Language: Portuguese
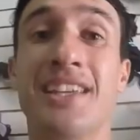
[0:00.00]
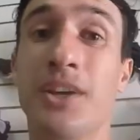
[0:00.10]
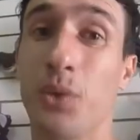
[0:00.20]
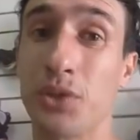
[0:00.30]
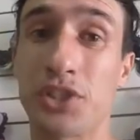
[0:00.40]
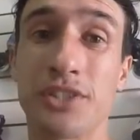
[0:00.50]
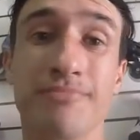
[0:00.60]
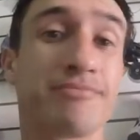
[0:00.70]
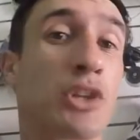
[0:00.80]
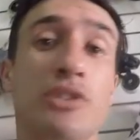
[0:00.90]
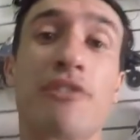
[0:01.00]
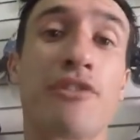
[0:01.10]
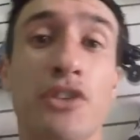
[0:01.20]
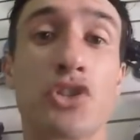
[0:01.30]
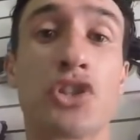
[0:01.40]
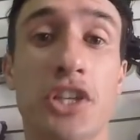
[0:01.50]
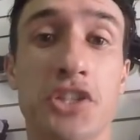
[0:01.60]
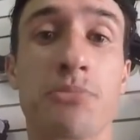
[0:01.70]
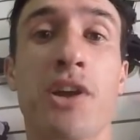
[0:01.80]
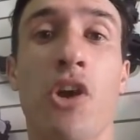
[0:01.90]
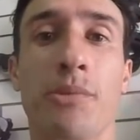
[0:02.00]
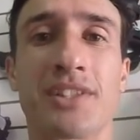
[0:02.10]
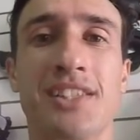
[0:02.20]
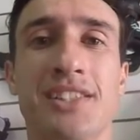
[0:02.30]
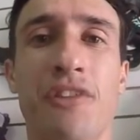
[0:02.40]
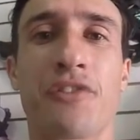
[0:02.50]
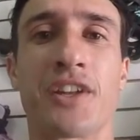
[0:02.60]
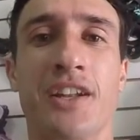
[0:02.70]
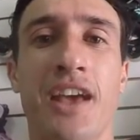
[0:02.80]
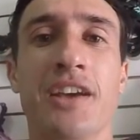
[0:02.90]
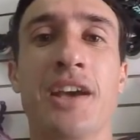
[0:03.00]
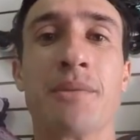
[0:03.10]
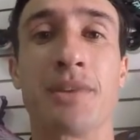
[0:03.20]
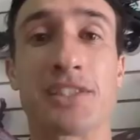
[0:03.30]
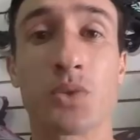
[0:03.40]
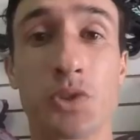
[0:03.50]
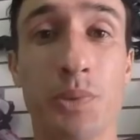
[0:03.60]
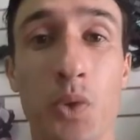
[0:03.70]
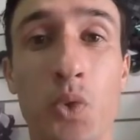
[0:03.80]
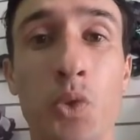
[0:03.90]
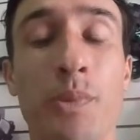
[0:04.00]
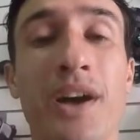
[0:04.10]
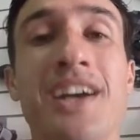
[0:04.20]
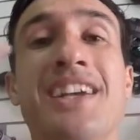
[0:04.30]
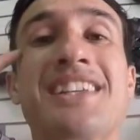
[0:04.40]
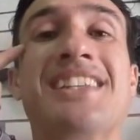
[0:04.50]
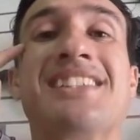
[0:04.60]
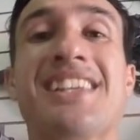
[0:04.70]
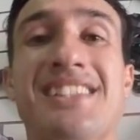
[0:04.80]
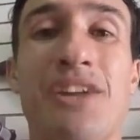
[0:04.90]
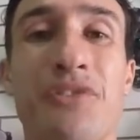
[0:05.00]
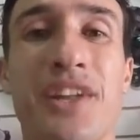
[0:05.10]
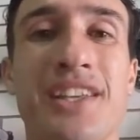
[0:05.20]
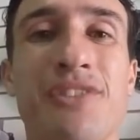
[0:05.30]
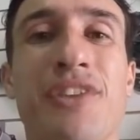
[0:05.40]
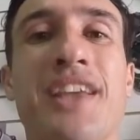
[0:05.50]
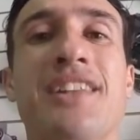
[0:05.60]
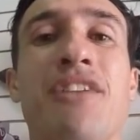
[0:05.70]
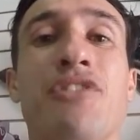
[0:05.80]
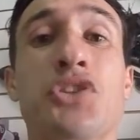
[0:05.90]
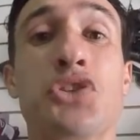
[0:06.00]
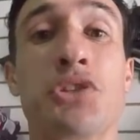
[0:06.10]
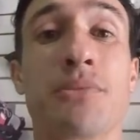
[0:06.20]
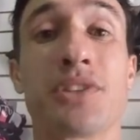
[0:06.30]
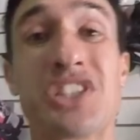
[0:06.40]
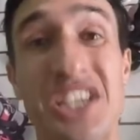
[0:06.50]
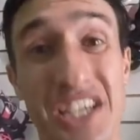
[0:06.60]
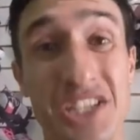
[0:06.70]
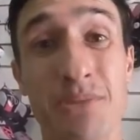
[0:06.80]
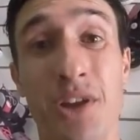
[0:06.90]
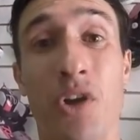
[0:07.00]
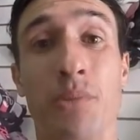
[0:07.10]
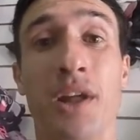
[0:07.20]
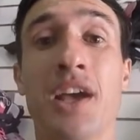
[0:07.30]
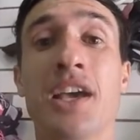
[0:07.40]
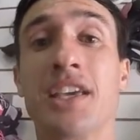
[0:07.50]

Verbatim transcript: E hoje não teve vídeo dica de manobra, sexta-feira, né? Mas não se preocupa que sexta-feira que vem tem vídeo de dica de manobra.